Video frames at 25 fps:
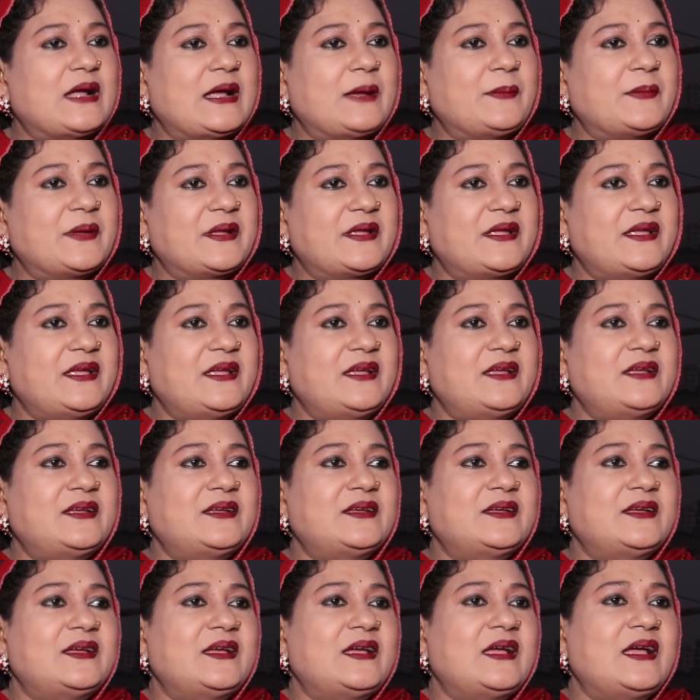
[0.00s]
আমাকে
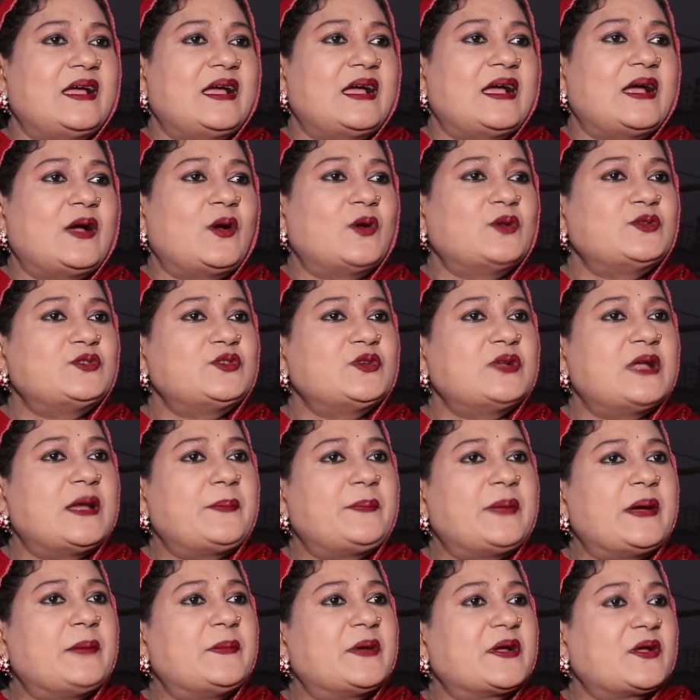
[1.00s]
অঞ্জন
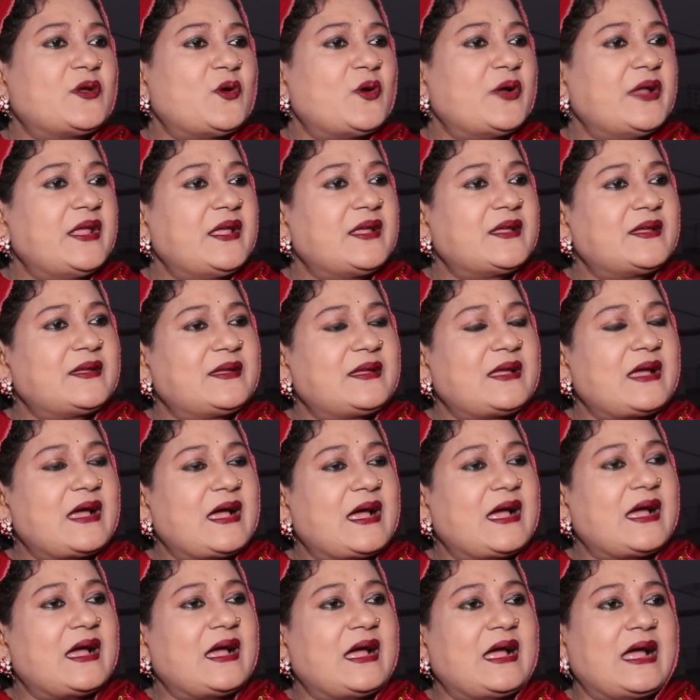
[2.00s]
আপা আমাকে অনেক
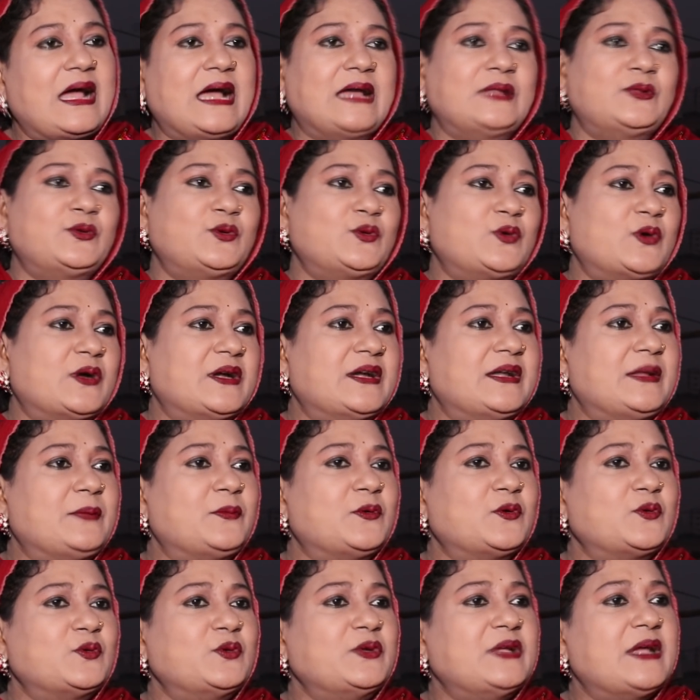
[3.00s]
আদর করেন
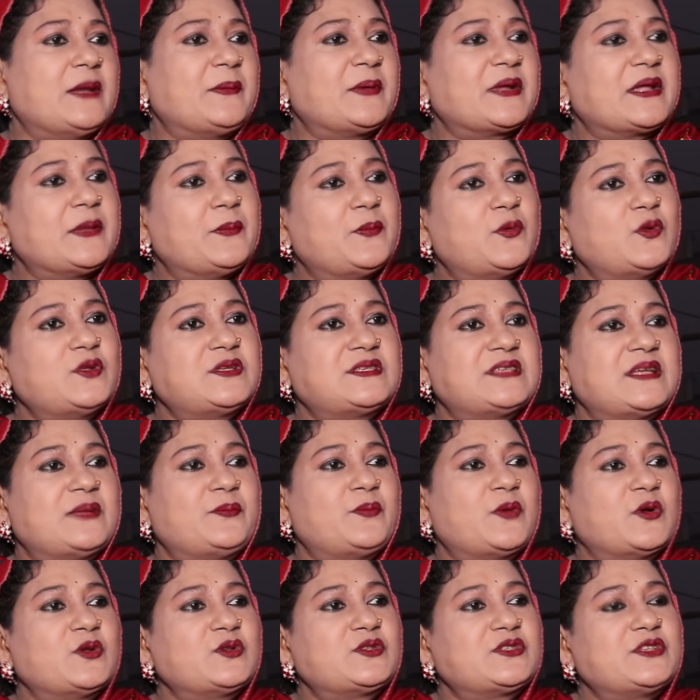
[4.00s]
এবং উনি আমাকে বলছেন
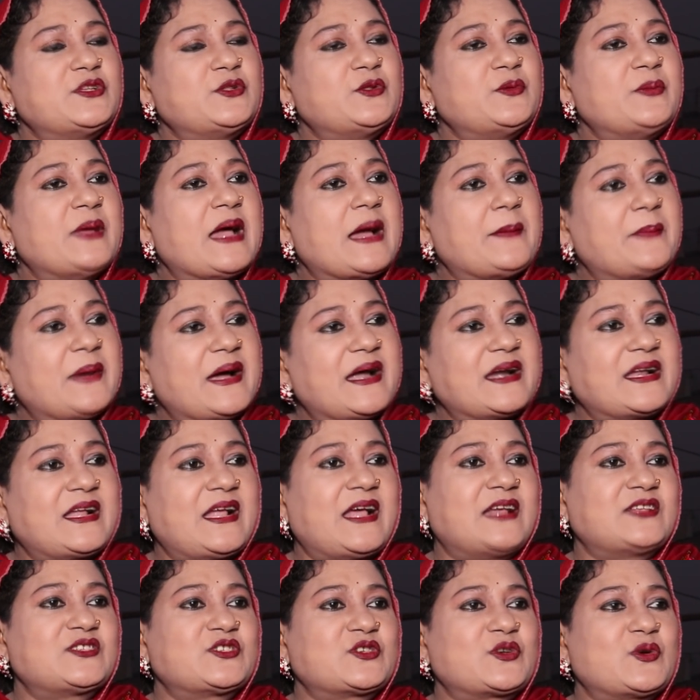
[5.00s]
বনশ্রী তুমি আবার
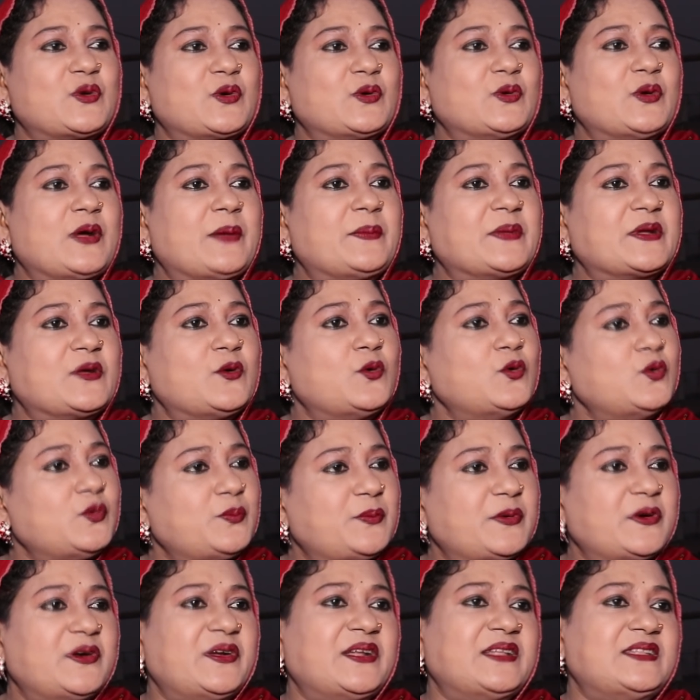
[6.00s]
কাজ করো আমাকে
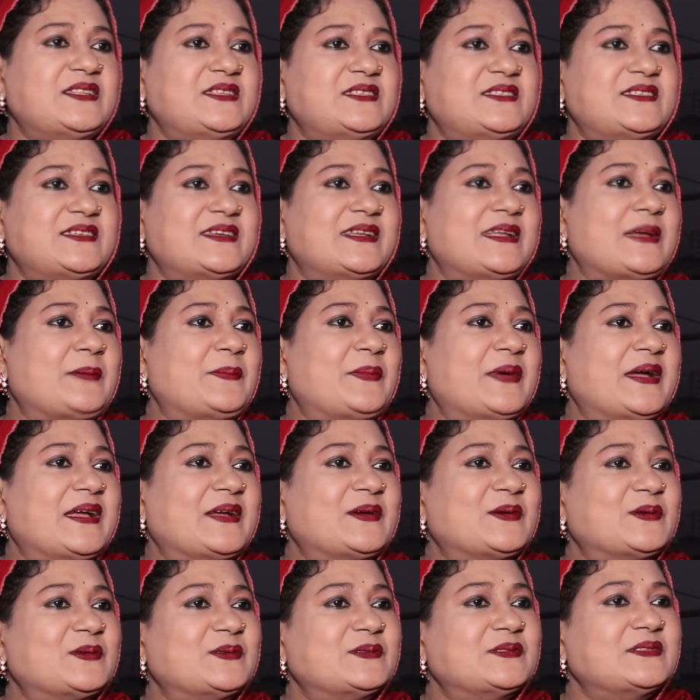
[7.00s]
অনুপ্রেরণা দিচ্ছেন আপা
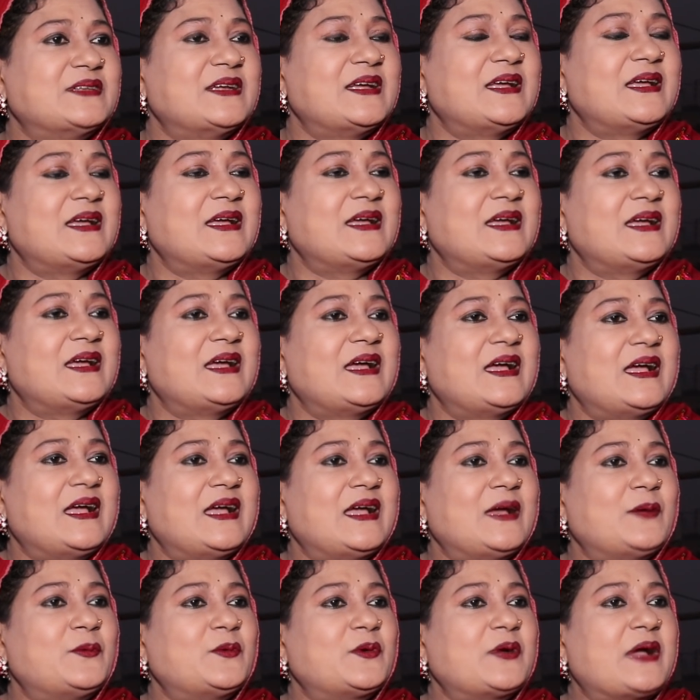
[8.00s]
এখন
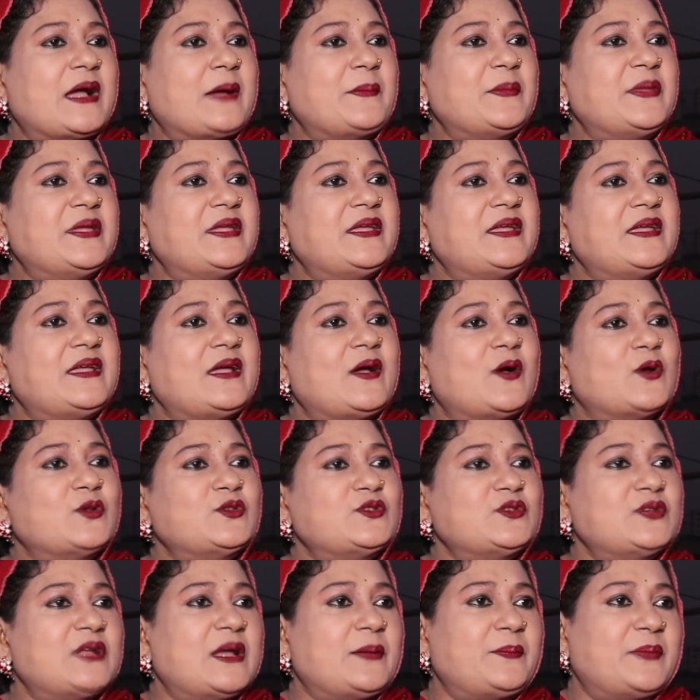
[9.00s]
এবং আমি
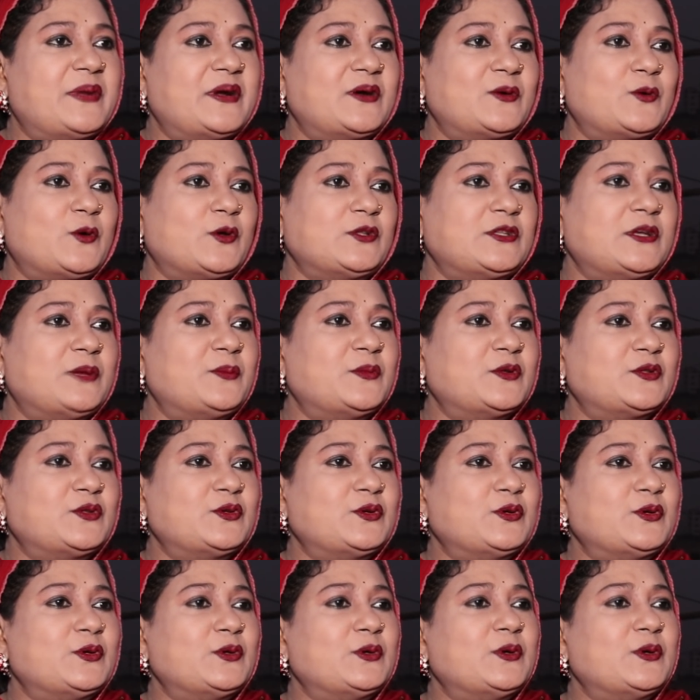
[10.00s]
অঞ্জন আপার কথা মতো